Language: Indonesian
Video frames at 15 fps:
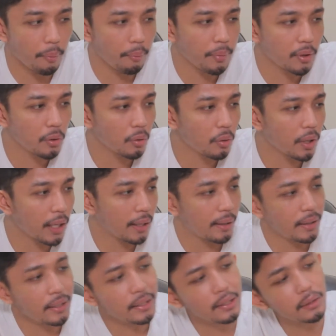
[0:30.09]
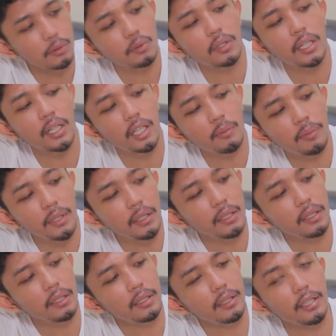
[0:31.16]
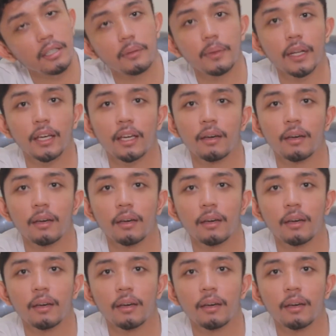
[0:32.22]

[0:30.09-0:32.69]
Bentukannya kurang lebih kayak gimana ya?